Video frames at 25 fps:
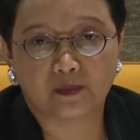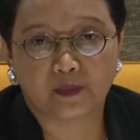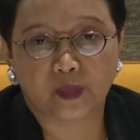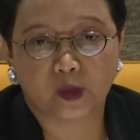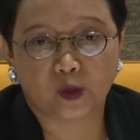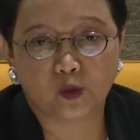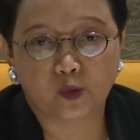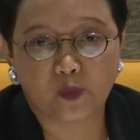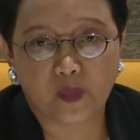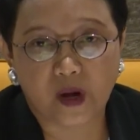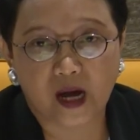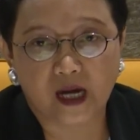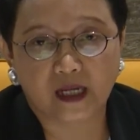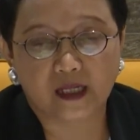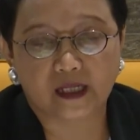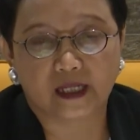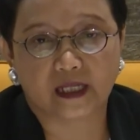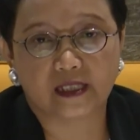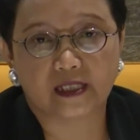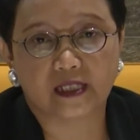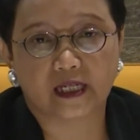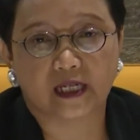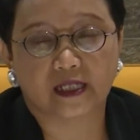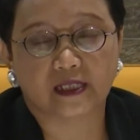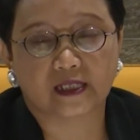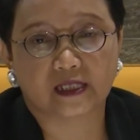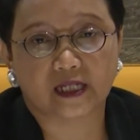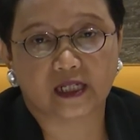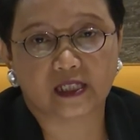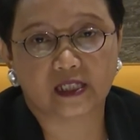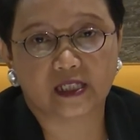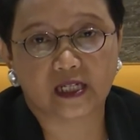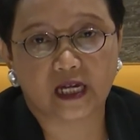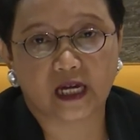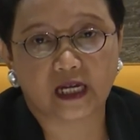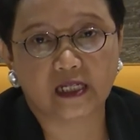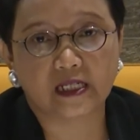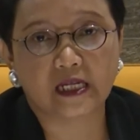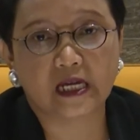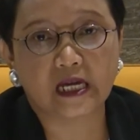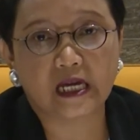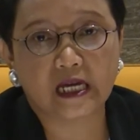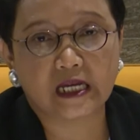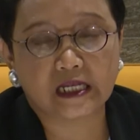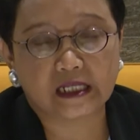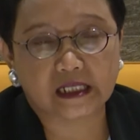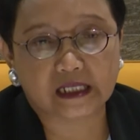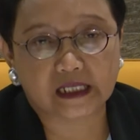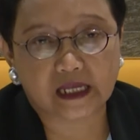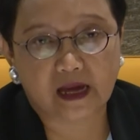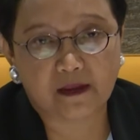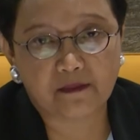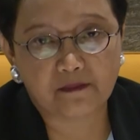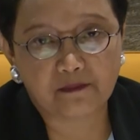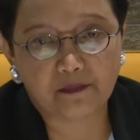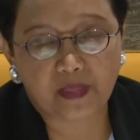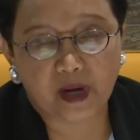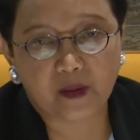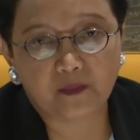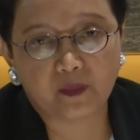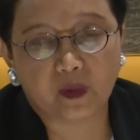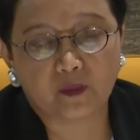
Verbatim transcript: berupa kerajaan-kerajaan sampai